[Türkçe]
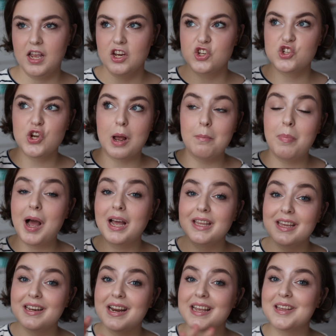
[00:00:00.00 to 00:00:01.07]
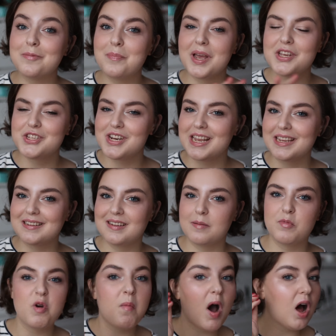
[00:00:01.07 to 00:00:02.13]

şampanya rengi, bej rengi demiyorum.